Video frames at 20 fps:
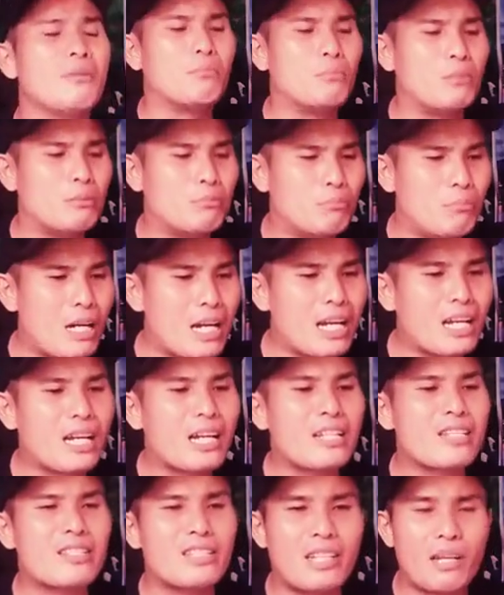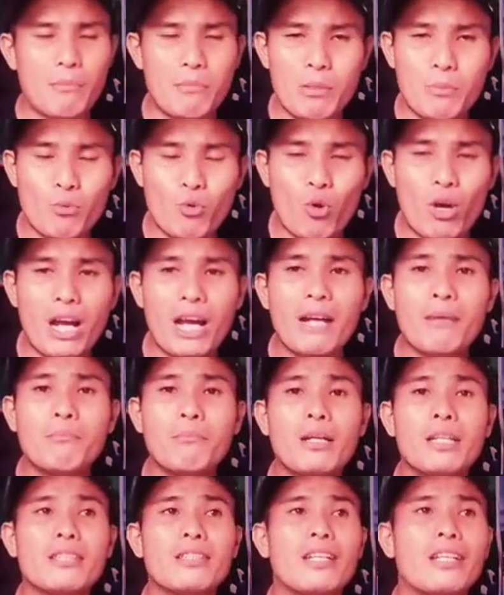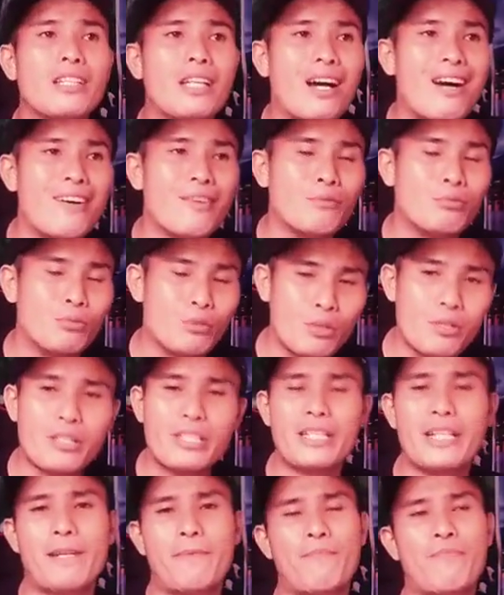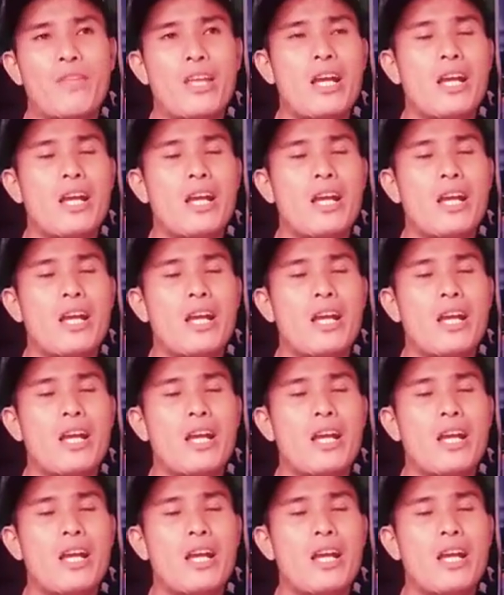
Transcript: membahas Nabi Muhammad dan Allahnya.